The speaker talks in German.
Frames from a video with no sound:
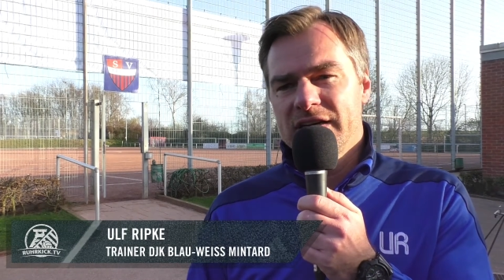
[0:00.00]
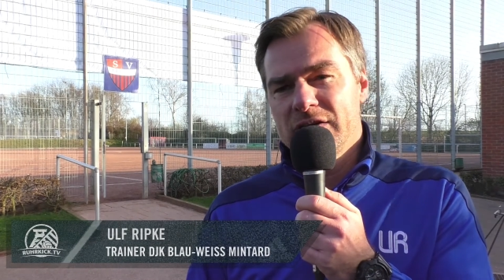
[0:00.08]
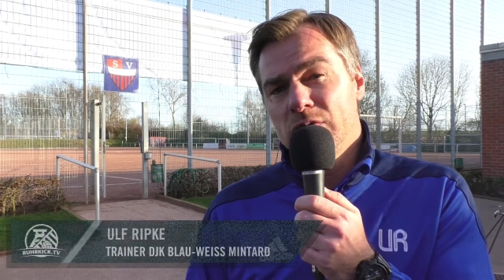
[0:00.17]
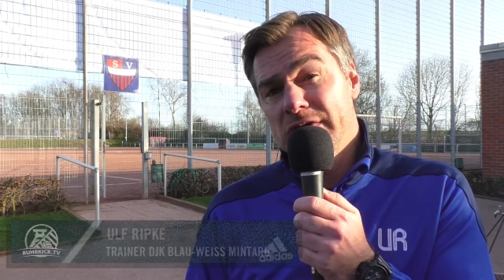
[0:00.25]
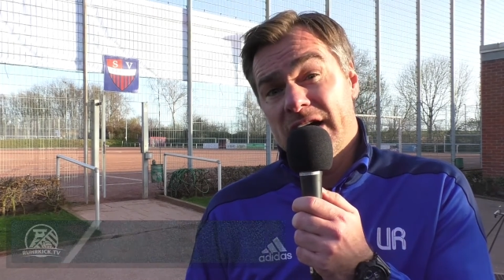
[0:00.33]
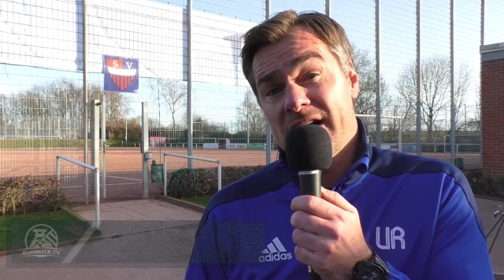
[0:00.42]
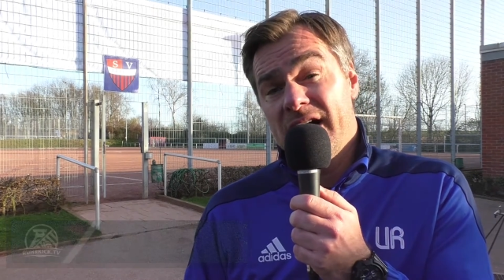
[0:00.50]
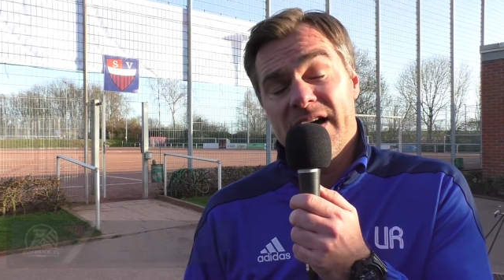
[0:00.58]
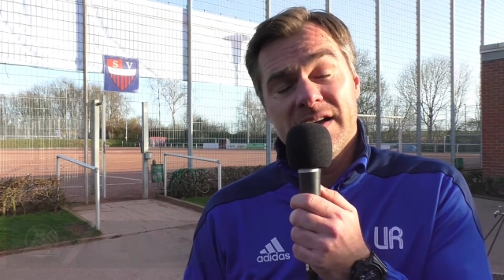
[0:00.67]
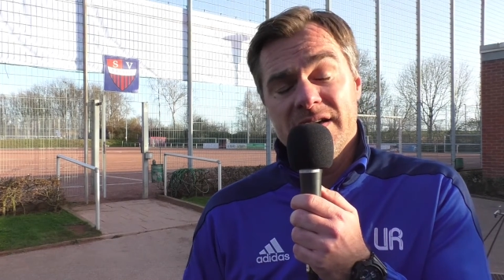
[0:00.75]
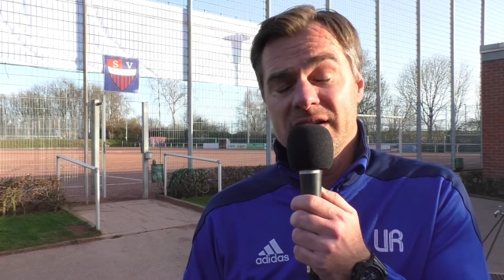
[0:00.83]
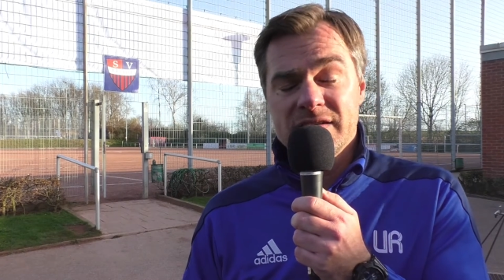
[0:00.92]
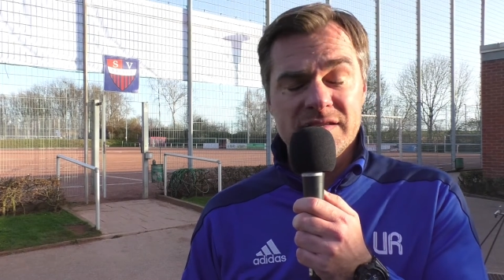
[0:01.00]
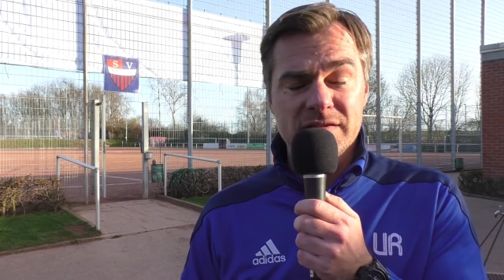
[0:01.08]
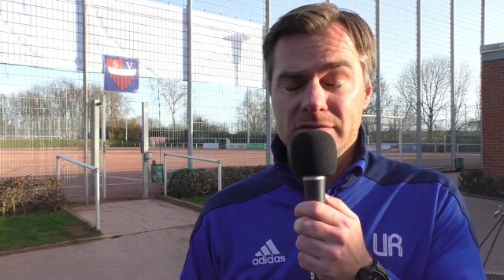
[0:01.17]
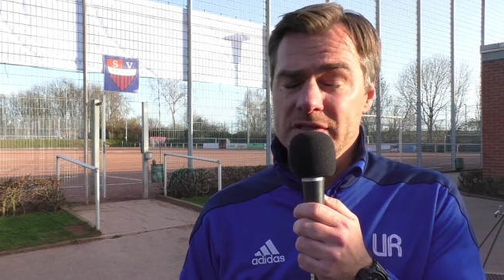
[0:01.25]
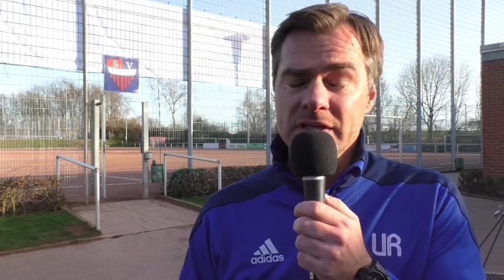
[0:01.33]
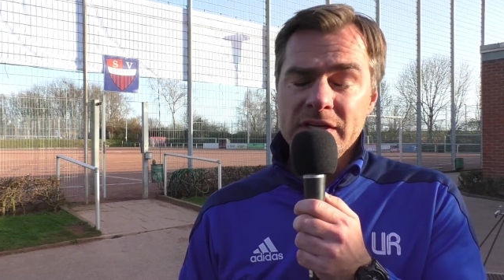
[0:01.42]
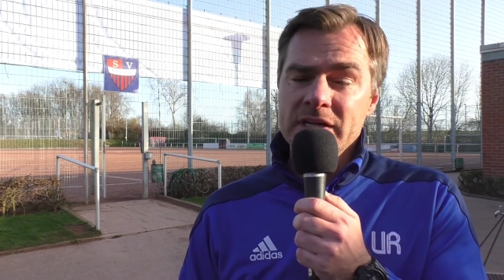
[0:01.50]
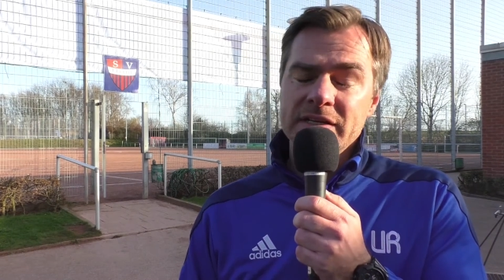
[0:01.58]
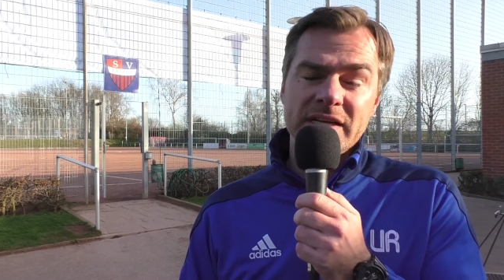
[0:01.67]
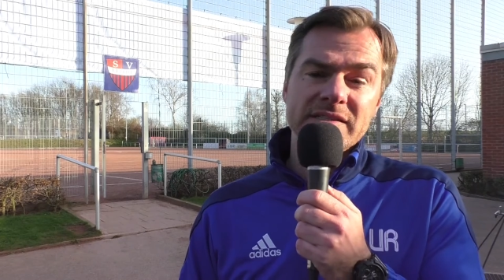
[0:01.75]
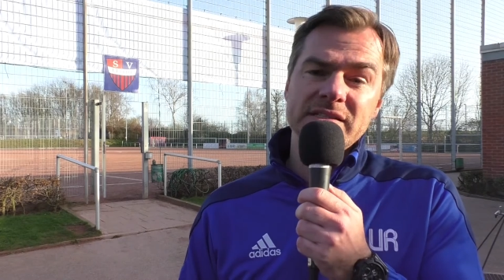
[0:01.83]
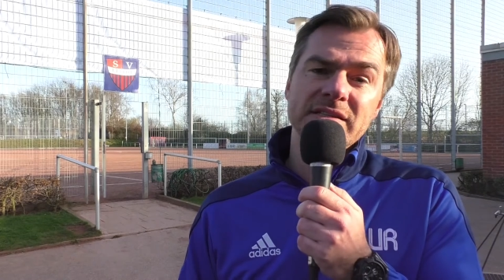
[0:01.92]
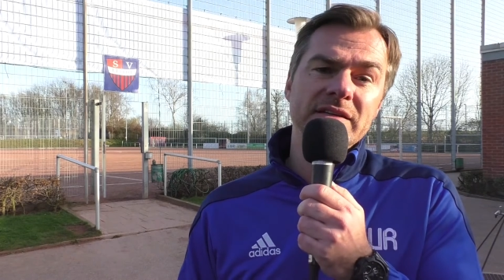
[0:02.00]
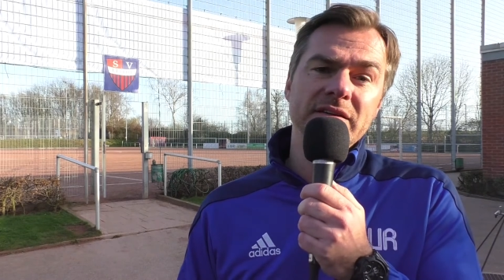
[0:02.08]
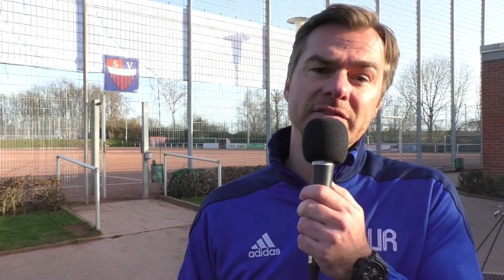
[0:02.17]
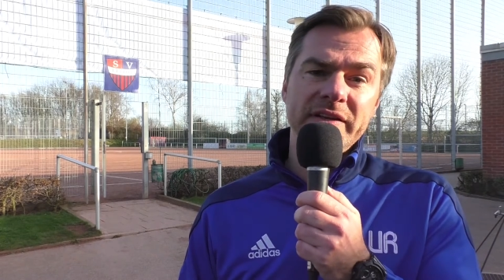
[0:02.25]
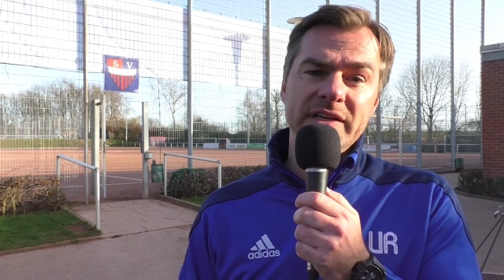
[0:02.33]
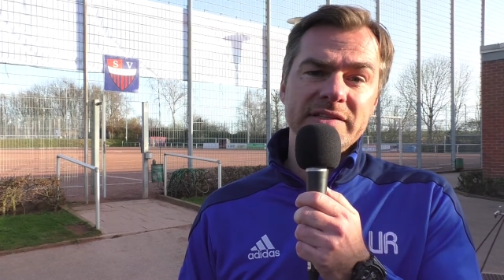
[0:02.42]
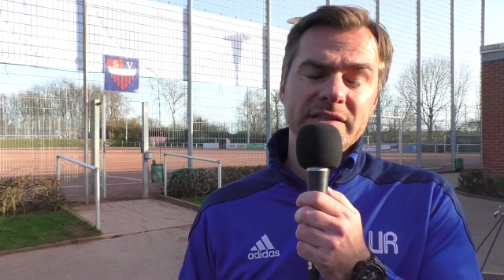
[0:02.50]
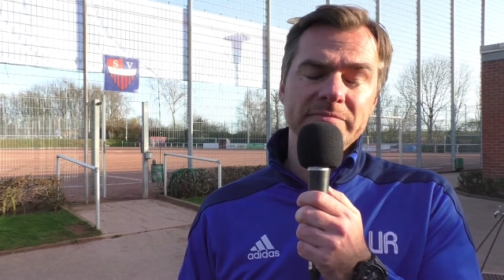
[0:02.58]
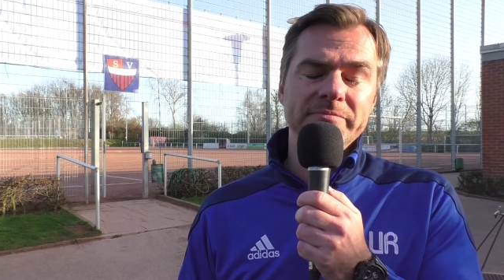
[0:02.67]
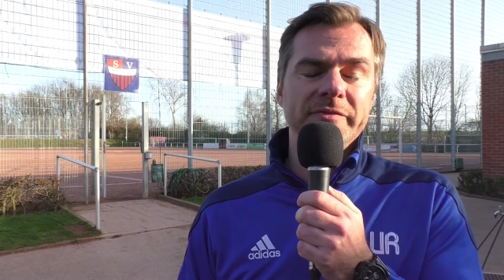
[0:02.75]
ein guter Kader ist und dass es äh, wirklich äh,